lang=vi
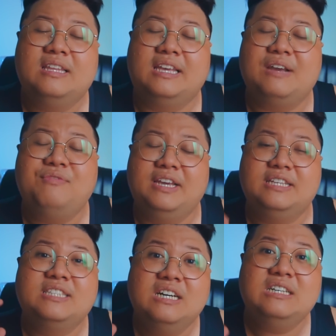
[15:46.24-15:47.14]
thì cái vị
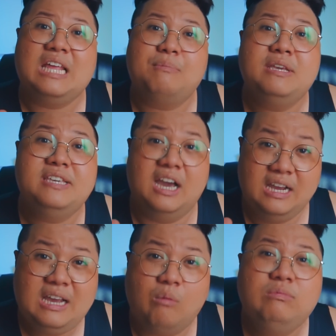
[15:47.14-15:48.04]
sư này mới
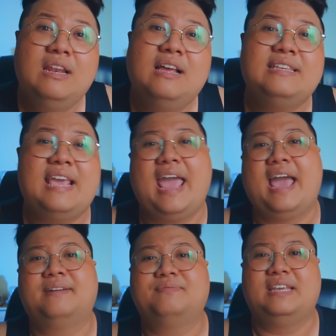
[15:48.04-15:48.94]
dẫn ổng đi lên
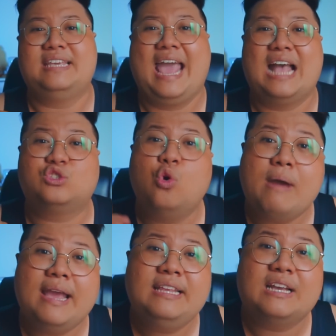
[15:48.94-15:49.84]
nhà thì nhà số
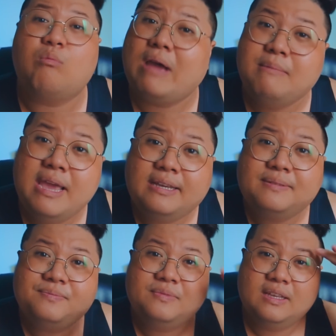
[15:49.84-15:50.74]
mấy thì không ai biết
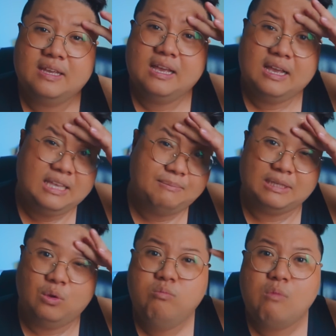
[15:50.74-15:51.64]
nhưng mà
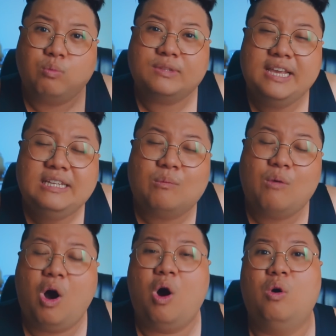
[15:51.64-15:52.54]
đúng một tiếng đồng
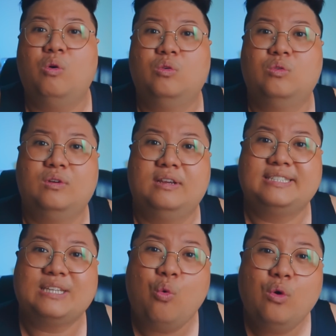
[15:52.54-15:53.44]
hồ
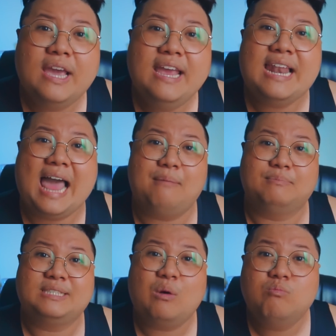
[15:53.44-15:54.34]
sau khi
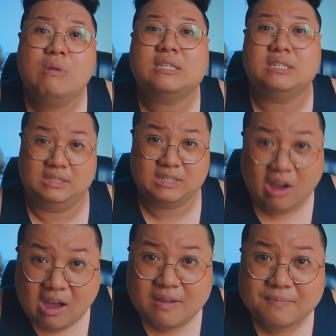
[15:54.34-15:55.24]
làm xong bức tượng
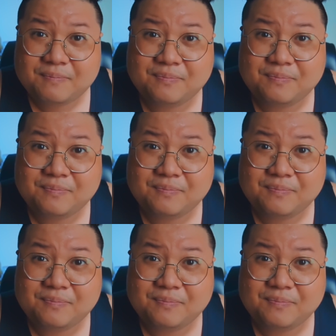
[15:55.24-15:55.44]
đó